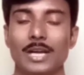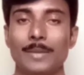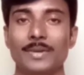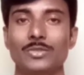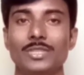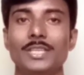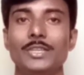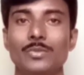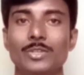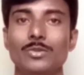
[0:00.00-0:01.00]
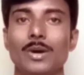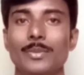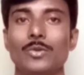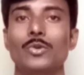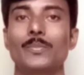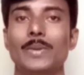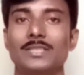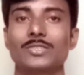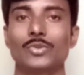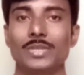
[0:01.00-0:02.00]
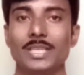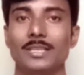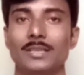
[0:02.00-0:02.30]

আমরা যদি নিয়মিতভাবে অভ্যাস করি